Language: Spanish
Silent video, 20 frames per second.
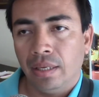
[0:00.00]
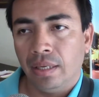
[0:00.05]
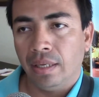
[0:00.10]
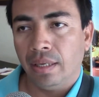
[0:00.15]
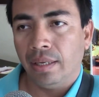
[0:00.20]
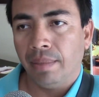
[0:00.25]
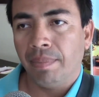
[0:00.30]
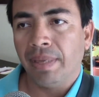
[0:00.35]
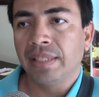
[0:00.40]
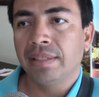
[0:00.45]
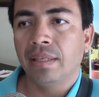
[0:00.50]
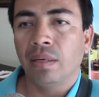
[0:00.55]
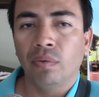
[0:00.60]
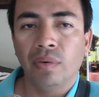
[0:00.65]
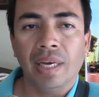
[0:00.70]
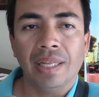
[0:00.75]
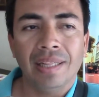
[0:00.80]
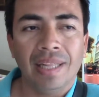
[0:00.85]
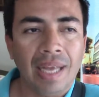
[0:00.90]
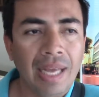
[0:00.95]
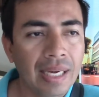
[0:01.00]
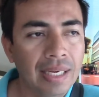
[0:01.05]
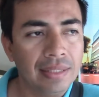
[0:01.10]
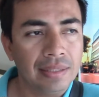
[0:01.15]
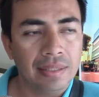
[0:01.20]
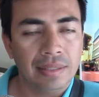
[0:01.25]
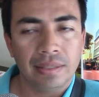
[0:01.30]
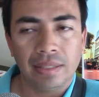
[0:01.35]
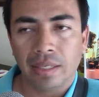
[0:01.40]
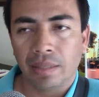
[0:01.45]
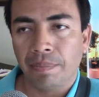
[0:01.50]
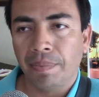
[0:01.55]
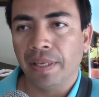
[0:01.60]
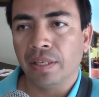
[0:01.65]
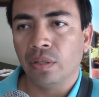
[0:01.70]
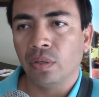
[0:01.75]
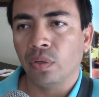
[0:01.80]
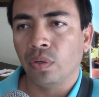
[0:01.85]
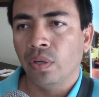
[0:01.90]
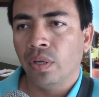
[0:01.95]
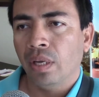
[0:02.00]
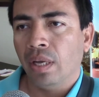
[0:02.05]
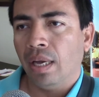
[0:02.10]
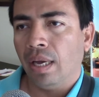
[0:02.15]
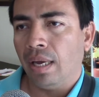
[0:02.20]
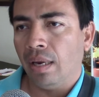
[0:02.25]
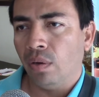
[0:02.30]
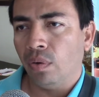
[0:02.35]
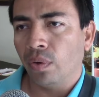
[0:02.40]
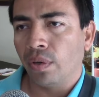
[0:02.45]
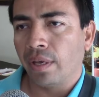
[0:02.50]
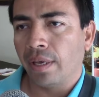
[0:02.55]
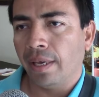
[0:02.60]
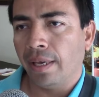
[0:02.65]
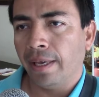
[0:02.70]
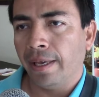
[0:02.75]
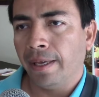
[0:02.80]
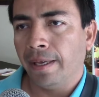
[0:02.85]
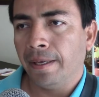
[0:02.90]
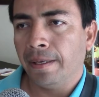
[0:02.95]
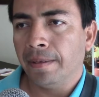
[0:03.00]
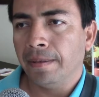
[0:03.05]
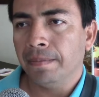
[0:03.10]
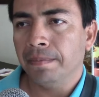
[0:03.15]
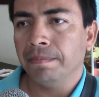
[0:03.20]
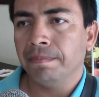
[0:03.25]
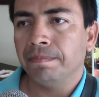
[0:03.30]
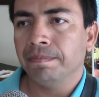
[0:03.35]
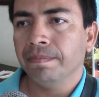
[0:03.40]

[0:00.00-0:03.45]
eh, en base a un análisis de respecto a lo que